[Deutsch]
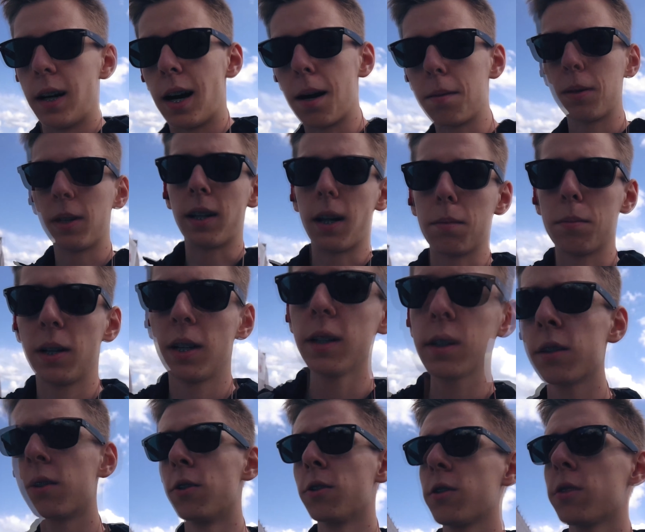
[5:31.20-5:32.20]
Aber
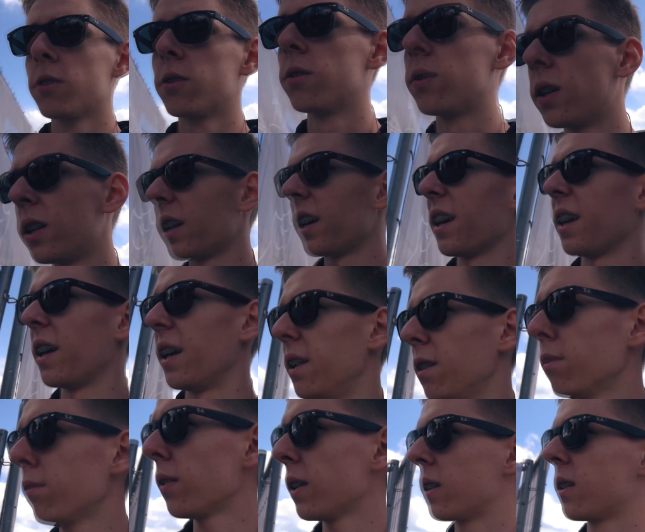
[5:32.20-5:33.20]
damals,
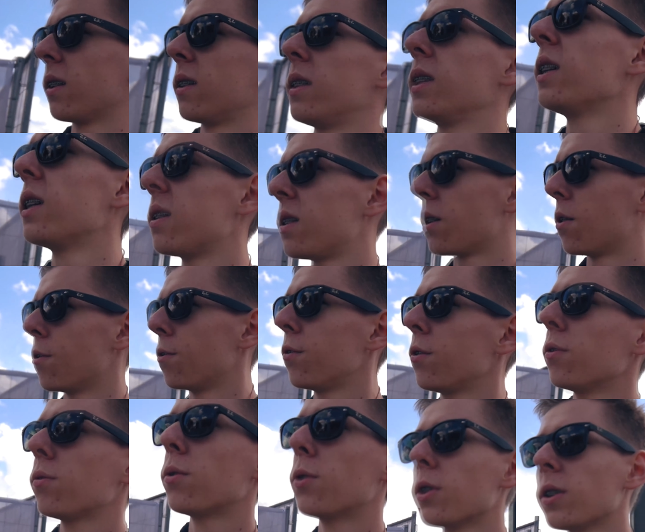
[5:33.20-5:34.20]
1911, als das Ding jetzt
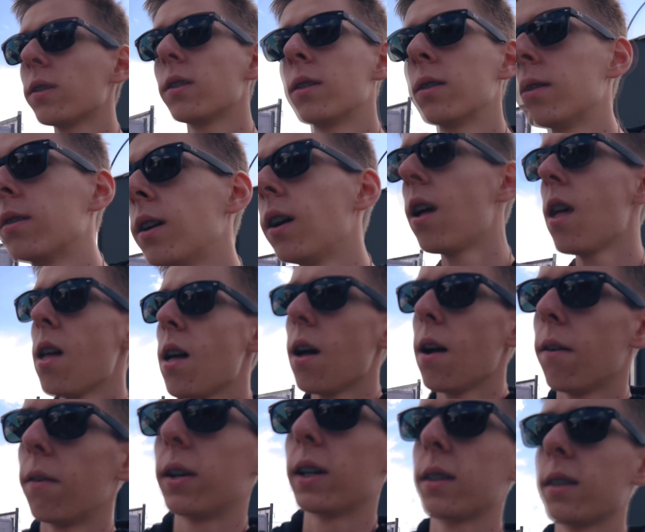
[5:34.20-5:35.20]
eröffnet wurde,
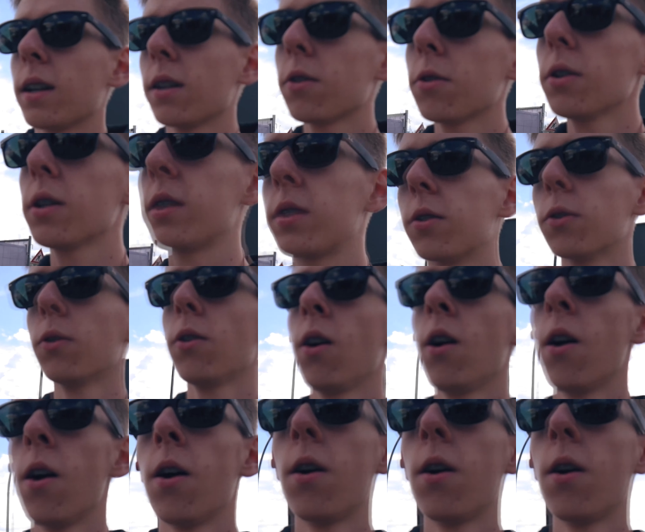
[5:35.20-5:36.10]
war das halt noch nicht so.